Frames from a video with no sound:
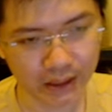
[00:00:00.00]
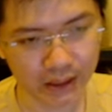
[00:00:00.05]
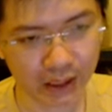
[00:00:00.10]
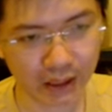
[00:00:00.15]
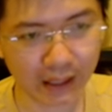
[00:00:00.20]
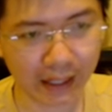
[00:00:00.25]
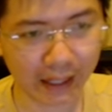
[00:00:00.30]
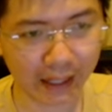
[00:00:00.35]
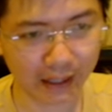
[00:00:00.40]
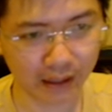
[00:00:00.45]

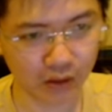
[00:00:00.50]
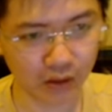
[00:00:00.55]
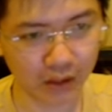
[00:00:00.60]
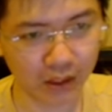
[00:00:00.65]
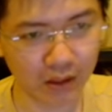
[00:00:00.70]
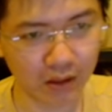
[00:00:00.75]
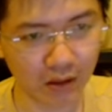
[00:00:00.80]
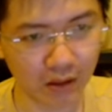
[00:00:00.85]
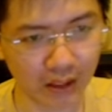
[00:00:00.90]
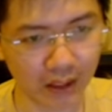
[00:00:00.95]
nhắc lại nó
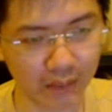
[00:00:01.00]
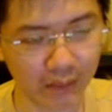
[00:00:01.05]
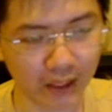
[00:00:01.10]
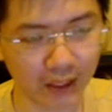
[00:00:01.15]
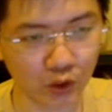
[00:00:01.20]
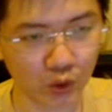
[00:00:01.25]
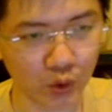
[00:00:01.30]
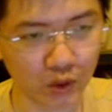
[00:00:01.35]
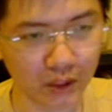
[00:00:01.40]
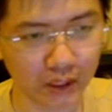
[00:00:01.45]
đi ngược lại với
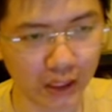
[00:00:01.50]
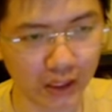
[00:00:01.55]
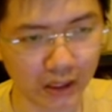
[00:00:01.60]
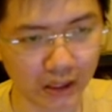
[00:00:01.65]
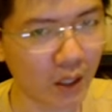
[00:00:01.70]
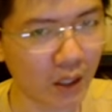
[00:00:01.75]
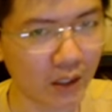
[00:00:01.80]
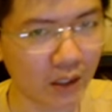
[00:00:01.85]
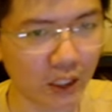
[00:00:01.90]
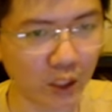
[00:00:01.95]
cả xuống chính
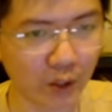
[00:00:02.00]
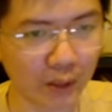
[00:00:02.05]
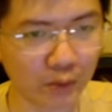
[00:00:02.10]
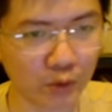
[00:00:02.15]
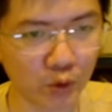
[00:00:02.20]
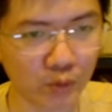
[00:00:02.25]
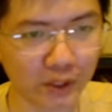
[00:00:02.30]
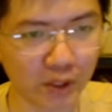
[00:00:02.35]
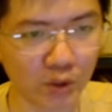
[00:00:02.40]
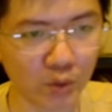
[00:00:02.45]
thì nó
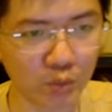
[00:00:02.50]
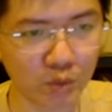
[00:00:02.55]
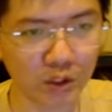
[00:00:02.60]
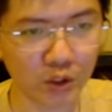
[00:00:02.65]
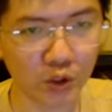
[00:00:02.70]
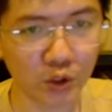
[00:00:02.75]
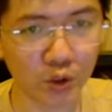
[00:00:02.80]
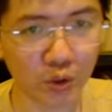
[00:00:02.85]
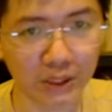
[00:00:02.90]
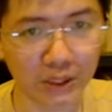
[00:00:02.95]
áp dụng theo đúng
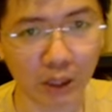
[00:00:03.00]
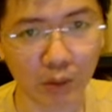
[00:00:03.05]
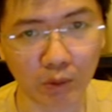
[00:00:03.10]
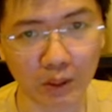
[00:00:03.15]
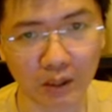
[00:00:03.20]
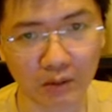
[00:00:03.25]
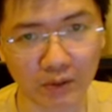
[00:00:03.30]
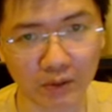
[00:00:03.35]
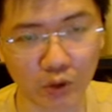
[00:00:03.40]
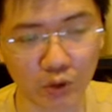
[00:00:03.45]
tư duy của sóng
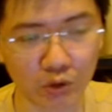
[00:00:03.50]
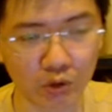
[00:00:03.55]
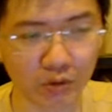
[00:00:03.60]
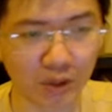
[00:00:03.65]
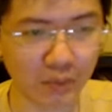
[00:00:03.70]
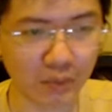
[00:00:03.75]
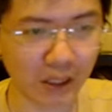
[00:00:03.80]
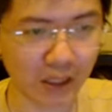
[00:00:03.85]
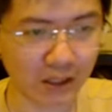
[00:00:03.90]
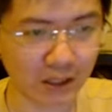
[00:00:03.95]
ấy. ví dụ chúng
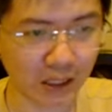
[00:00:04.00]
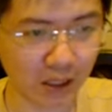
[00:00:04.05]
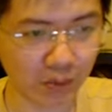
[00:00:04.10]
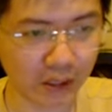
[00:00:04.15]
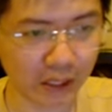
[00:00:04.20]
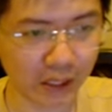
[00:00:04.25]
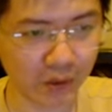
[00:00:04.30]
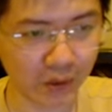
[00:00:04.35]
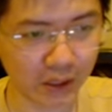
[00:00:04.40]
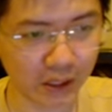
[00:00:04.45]
ta biết là
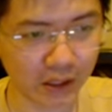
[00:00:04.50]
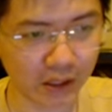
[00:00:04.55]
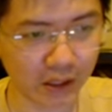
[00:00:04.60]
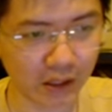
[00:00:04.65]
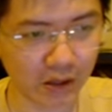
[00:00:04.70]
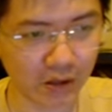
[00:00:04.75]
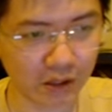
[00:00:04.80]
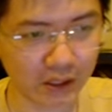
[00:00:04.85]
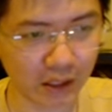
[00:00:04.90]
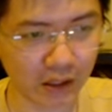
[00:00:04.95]
sóng elot ấy,
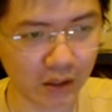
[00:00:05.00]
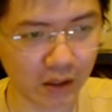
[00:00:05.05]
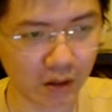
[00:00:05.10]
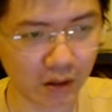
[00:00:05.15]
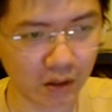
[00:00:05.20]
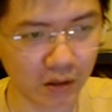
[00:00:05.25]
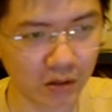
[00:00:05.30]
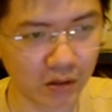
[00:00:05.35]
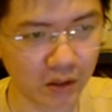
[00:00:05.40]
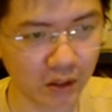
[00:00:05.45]
thì nó sẽ
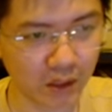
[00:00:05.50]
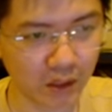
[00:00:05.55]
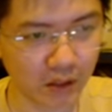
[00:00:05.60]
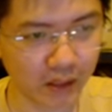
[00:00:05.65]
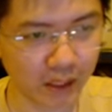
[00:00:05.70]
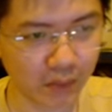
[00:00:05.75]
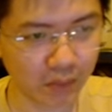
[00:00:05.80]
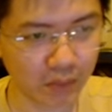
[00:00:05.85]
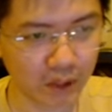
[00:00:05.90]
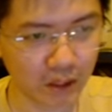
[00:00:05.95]
có
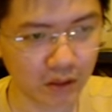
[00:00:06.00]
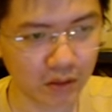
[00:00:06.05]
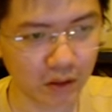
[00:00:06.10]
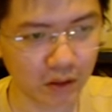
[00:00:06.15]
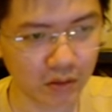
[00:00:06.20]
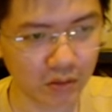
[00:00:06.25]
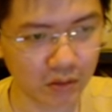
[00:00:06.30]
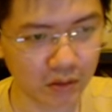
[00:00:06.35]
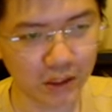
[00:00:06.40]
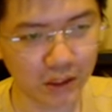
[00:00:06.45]
năm bước
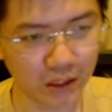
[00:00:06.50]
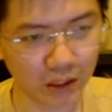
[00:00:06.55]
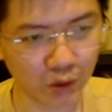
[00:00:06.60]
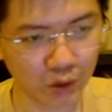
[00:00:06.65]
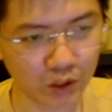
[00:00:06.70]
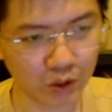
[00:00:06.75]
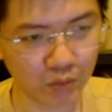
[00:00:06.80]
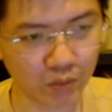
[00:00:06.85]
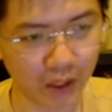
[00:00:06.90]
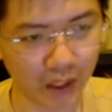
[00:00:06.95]
đúng không những cái
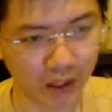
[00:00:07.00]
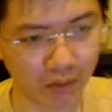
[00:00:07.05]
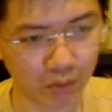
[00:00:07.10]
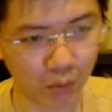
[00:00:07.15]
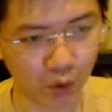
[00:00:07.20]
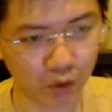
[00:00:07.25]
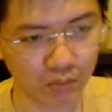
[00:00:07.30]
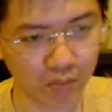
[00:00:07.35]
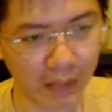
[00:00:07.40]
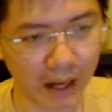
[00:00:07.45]
con sóng đẩy
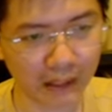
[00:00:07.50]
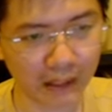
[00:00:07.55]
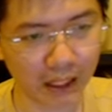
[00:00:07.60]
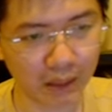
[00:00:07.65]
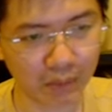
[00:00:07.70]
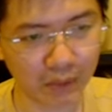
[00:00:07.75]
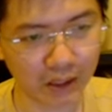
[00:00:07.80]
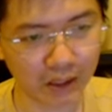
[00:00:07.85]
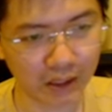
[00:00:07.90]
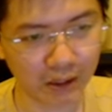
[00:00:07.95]
một ba
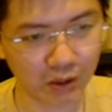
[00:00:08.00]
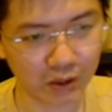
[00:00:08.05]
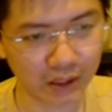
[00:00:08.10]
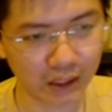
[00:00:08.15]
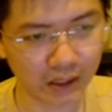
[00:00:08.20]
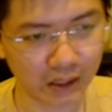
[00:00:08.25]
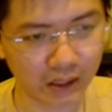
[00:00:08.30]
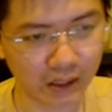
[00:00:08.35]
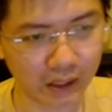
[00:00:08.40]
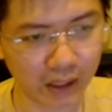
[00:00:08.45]
năm ấy thì nó
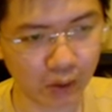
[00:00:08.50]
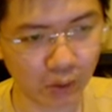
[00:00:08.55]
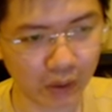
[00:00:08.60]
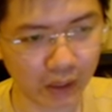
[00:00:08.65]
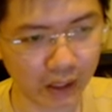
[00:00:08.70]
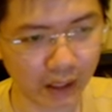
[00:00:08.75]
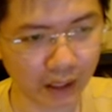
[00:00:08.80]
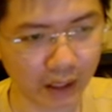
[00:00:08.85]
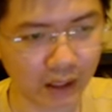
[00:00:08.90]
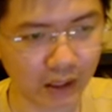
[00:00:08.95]
sẽ đi theo
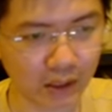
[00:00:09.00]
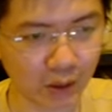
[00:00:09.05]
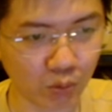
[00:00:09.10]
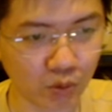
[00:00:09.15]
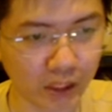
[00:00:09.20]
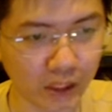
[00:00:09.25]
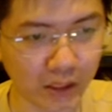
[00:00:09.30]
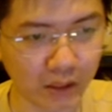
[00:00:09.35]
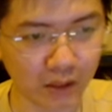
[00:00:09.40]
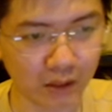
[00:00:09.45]
cái
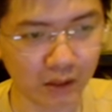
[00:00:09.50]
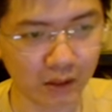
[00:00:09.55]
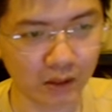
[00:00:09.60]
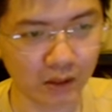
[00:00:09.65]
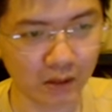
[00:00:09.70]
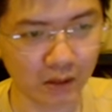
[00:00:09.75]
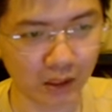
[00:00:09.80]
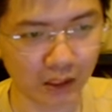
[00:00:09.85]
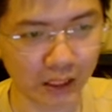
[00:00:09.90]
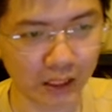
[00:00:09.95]
sóng chính
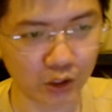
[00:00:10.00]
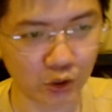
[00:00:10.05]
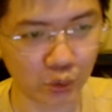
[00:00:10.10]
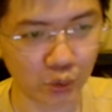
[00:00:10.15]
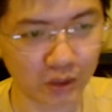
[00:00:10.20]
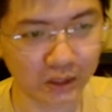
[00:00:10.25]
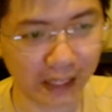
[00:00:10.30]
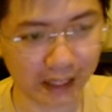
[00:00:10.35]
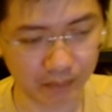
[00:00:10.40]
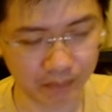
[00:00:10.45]
ở đây là
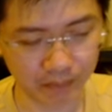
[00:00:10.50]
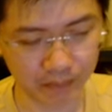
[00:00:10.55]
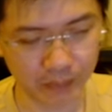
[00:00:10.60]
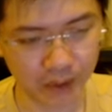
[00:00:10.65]
xuống giảm